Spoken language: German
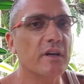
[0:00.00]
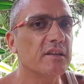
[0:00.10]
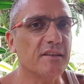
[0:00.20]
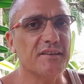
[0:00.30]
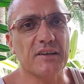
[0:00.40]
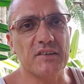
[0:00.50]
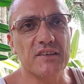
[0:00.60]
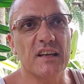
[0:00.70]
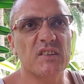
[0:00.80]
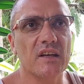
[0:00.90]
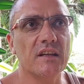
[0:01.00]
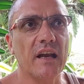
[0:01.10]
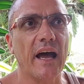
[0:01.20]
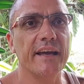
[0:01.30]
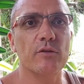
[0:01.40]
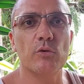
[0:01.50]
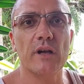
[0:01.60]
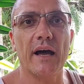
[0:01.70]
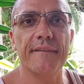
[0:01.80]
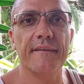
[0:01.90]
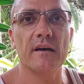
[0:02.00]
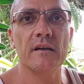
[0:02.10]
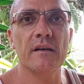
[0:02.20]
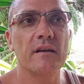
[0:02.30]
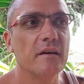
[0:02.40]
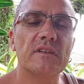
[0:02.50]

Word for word: Vielleicht interessiert es ja den einen oder anderen,